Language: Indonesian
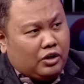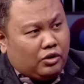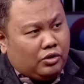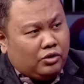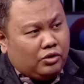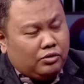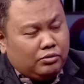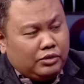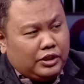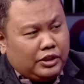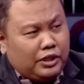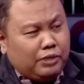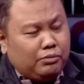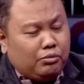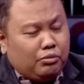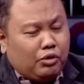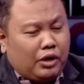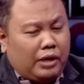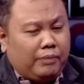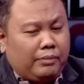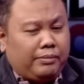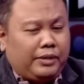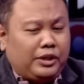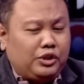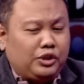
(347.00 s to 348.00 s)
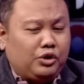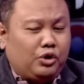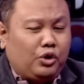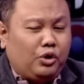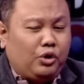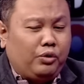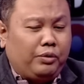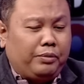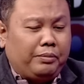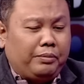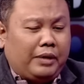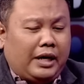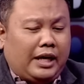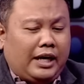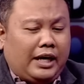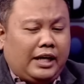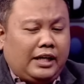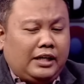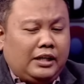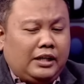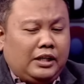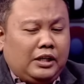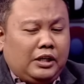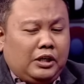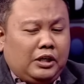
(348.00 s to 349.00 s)
Hmm. Jadi bukan Pak Jokowi.
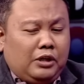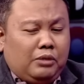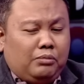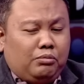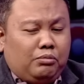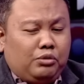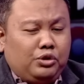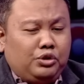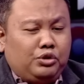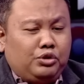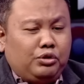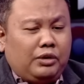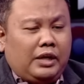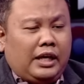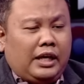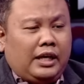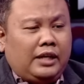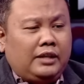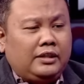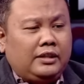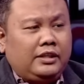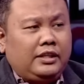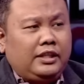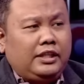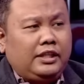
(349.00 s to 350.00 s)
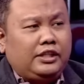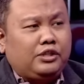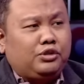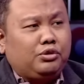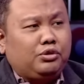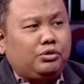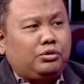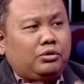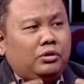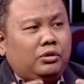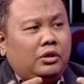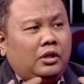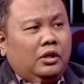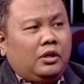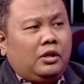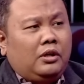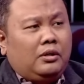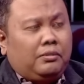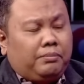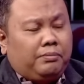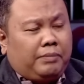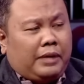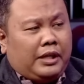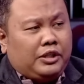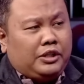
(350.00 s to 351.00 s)
Maka muncullah isu
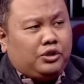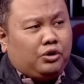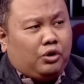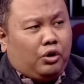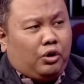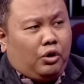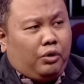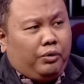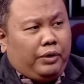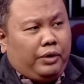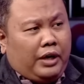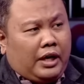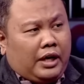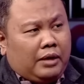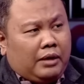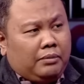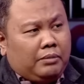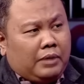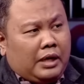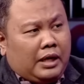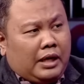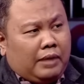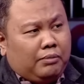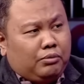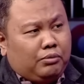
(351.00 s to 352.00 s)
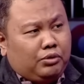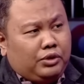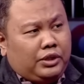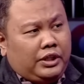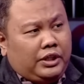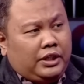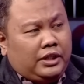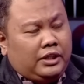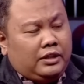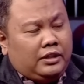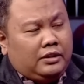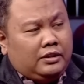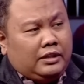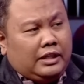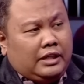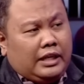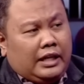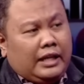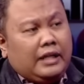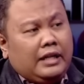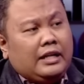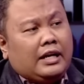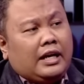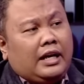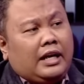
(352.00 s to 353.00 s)
Pak Jokowi akan berlabuh di
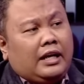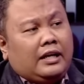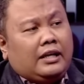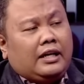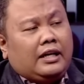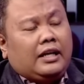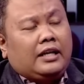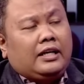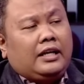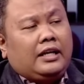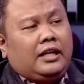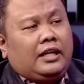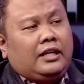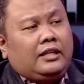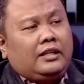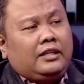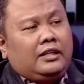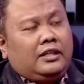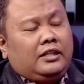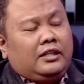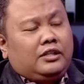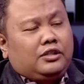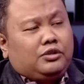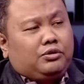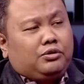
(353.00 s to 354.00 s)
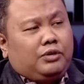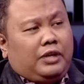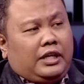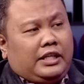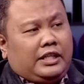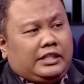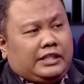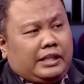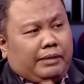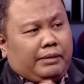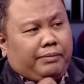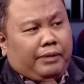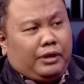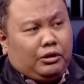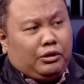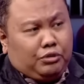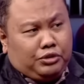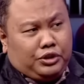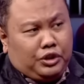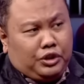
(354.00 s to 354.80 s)
Gerindra karena sudah disiapkan kunci